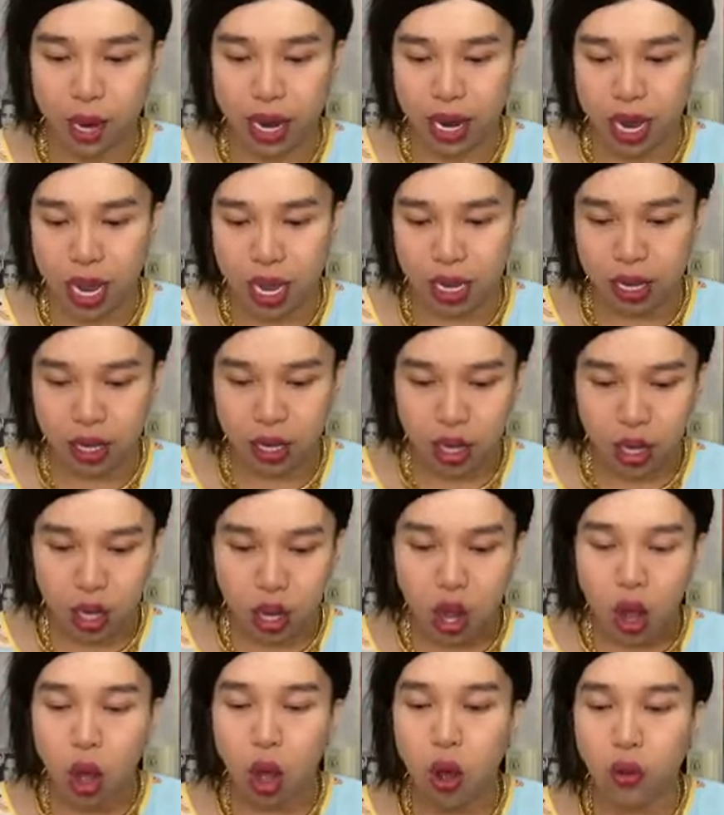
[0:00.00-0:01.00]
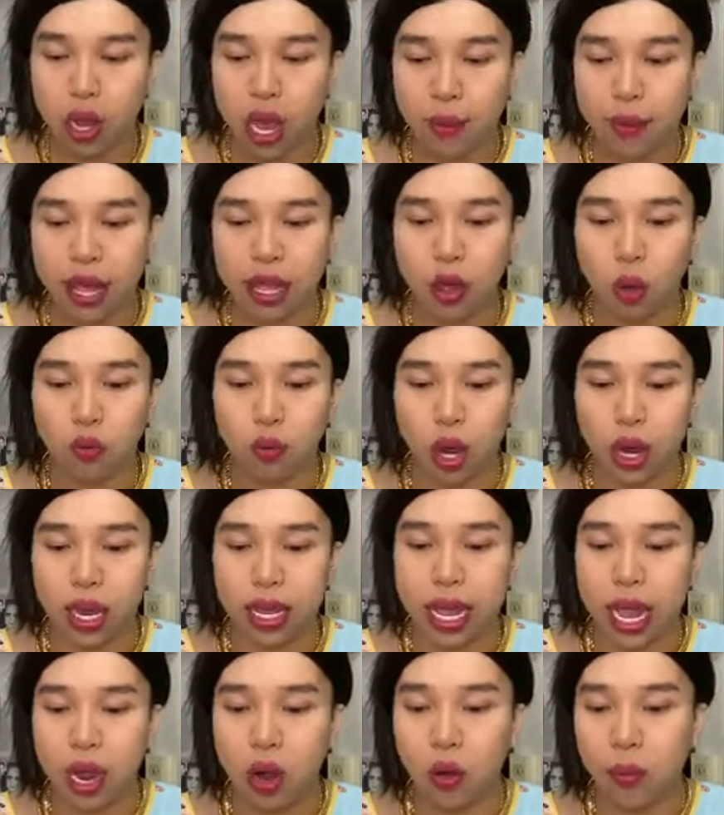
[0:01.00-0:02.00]
mini ok bé dung cho
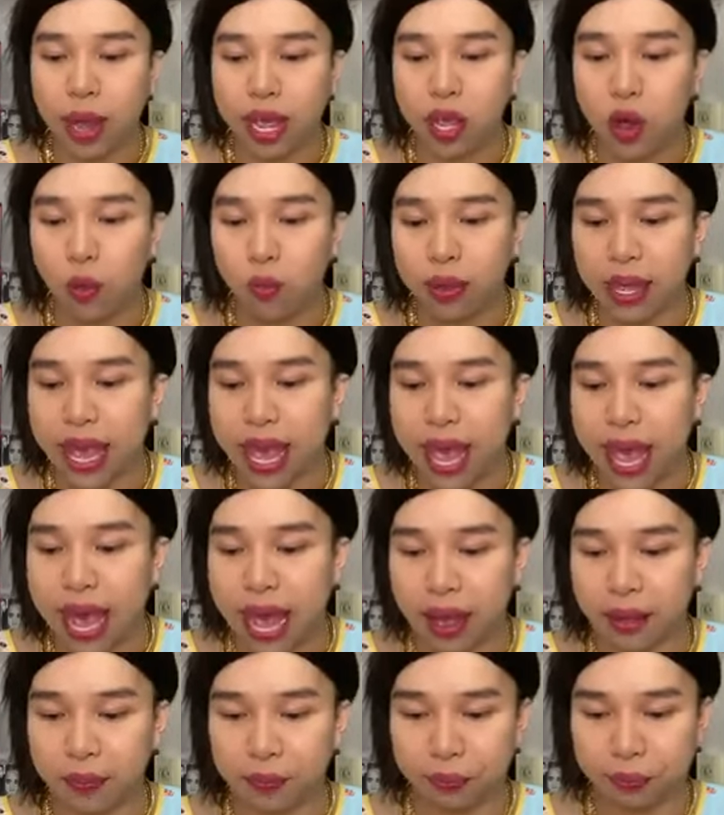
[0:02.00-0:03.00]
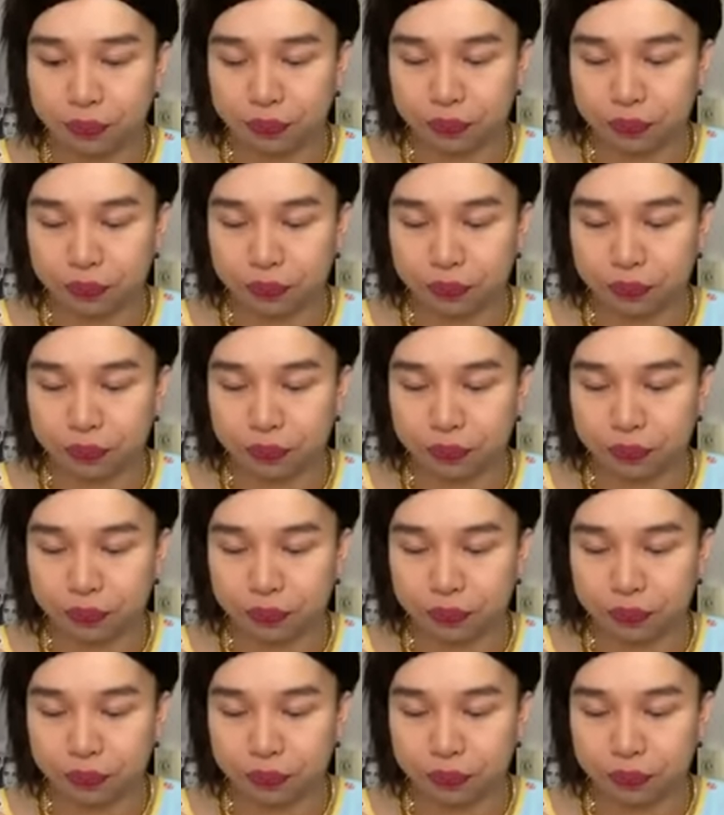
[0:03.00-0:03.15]
địa chỉ luôn bé dung nha